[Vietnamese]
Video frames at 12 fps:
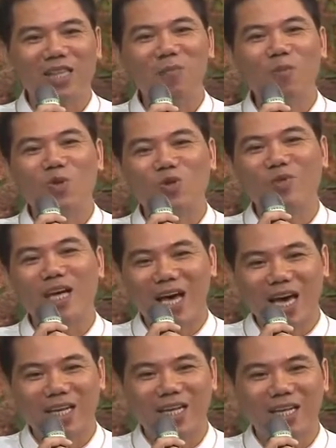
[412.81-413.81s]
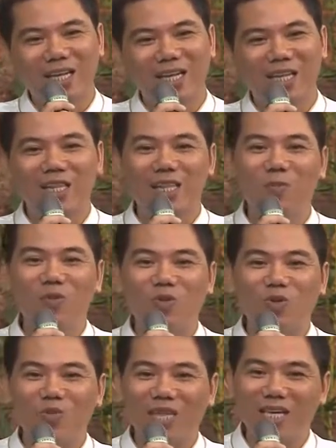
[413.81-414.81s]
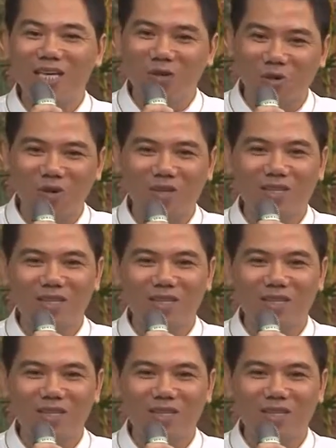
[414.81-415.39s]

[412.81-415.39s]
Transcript: tâm của chúng ta an, cái tâm của chúng ta yên ổn,